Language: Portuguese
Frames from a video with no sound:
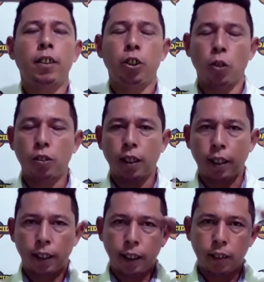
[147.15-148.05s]
e nós
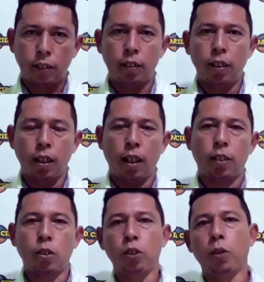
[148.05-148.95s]
agradecemos a todos